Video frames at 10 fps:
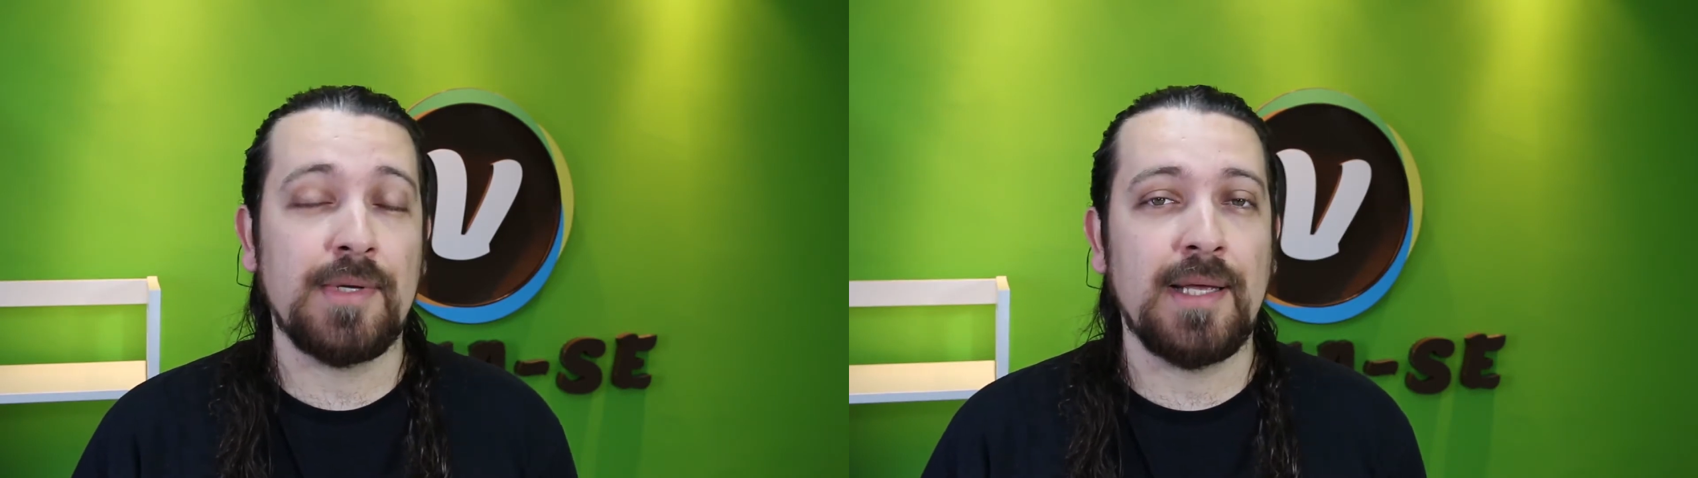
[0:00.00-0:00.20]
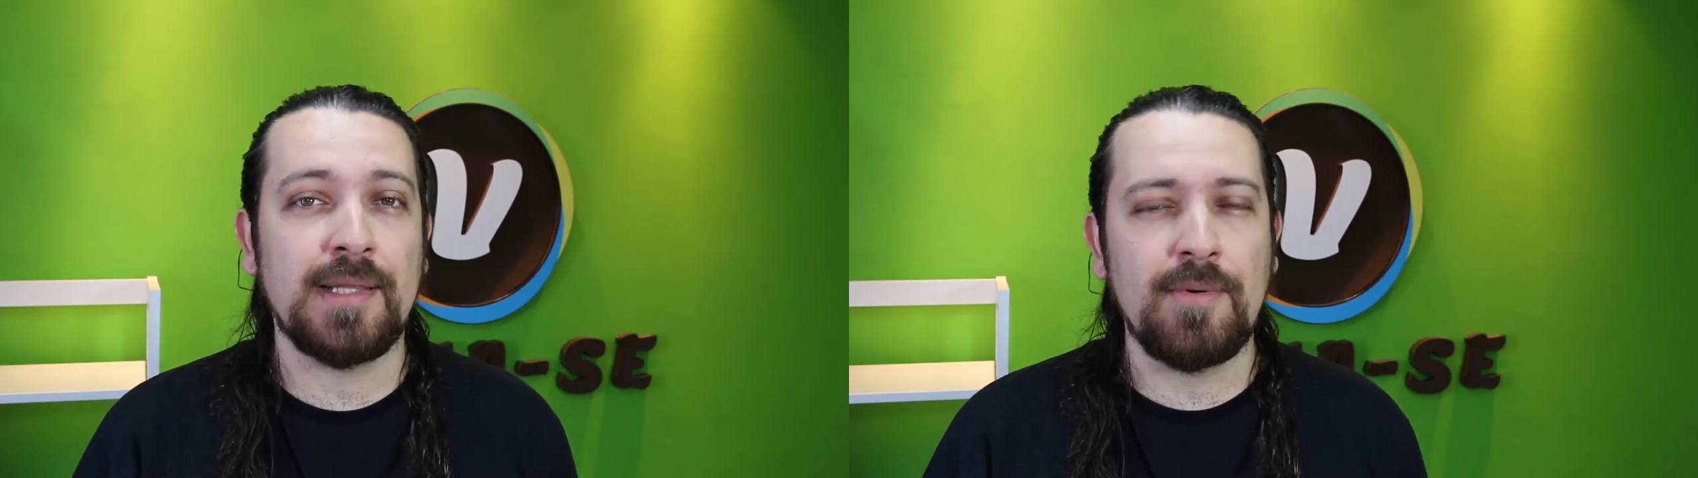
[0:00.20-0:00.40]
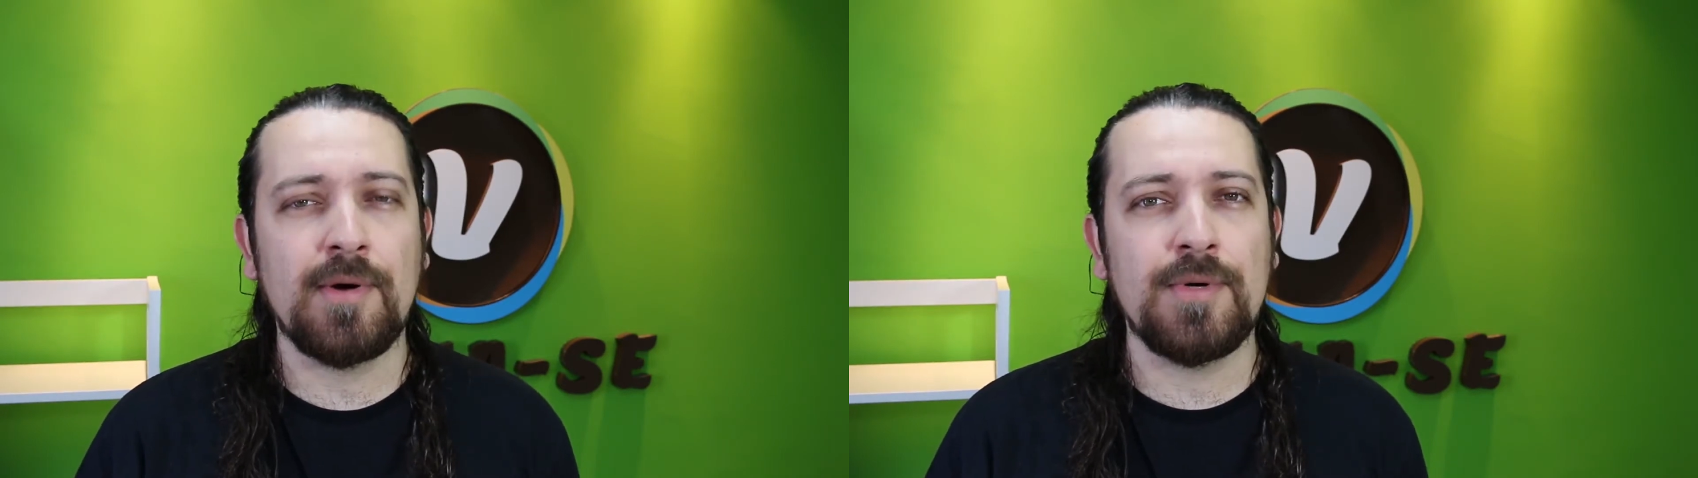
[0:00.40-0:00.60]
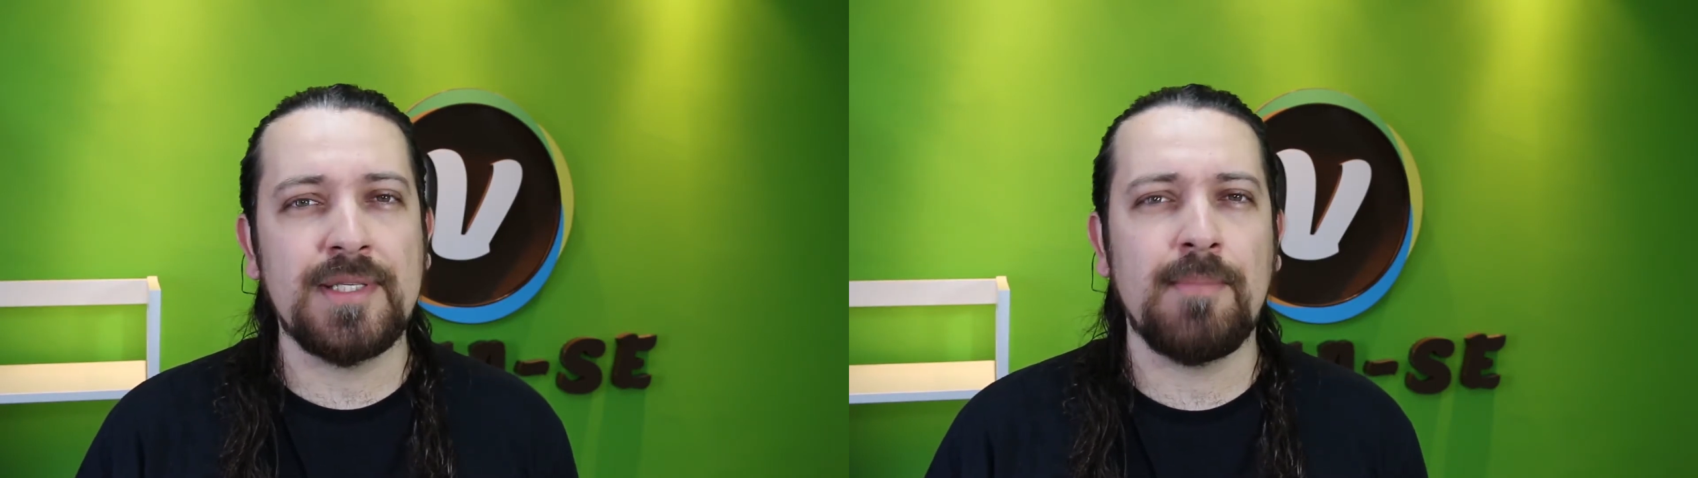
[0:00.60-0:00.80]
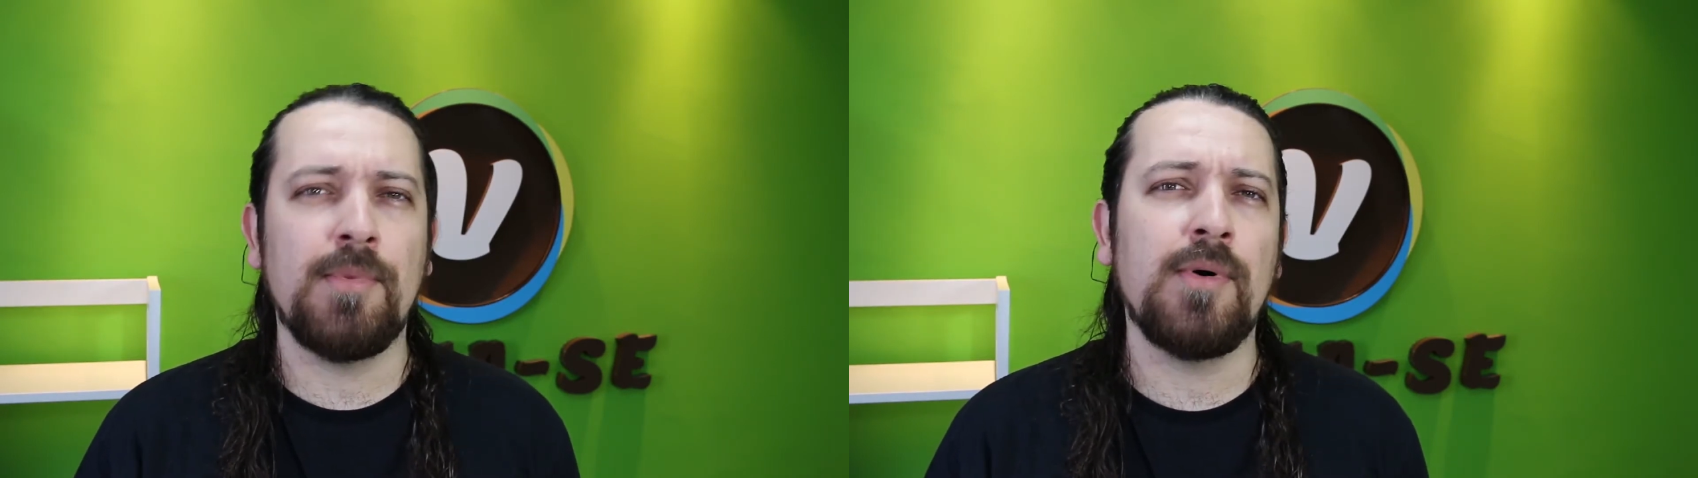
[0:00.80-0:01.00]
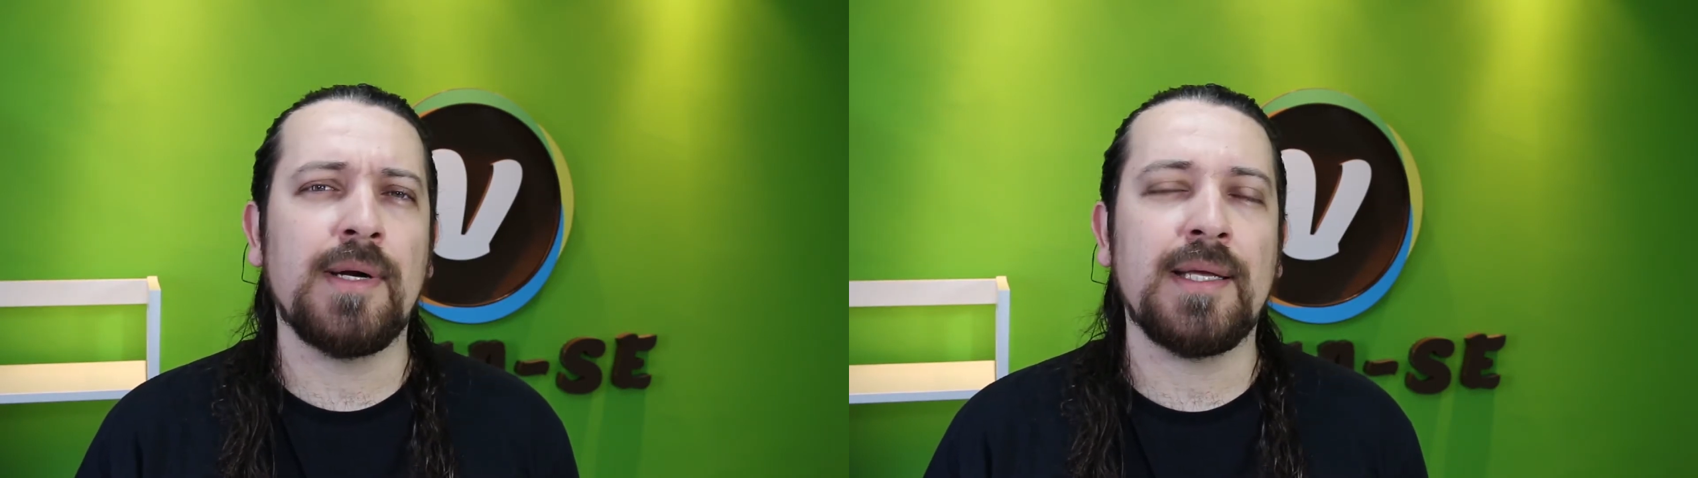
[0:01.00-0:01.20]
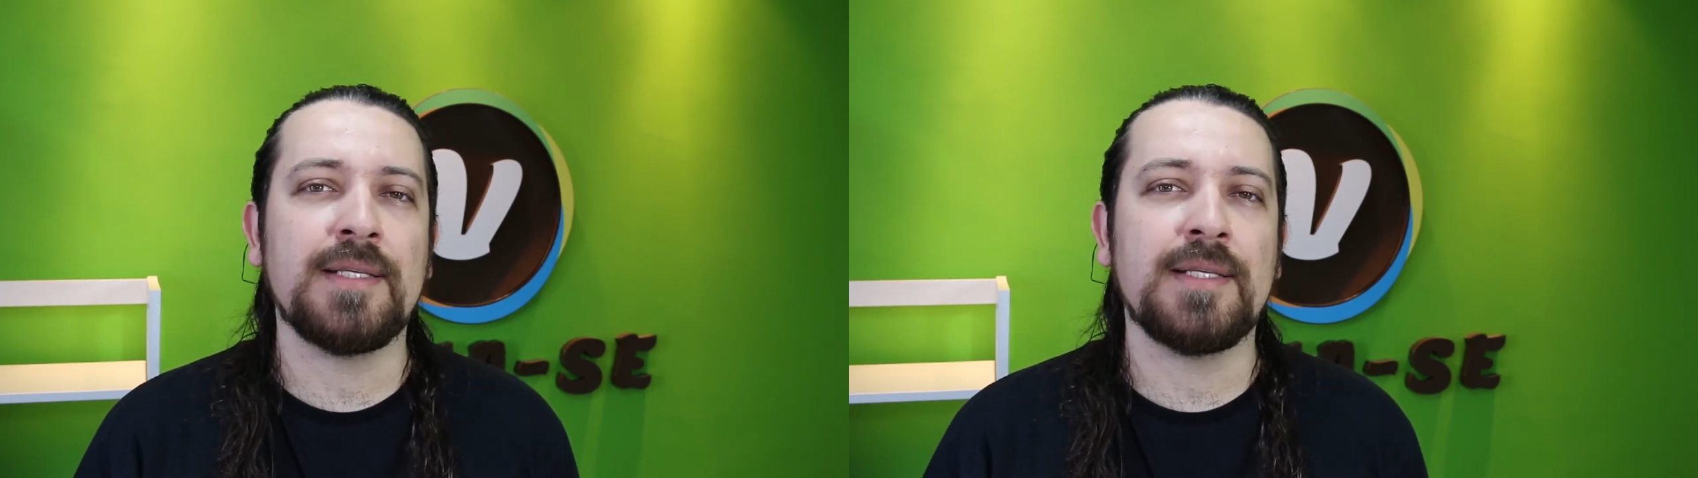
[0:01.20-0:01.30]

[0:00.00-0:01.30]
que é até uma coisa boa que,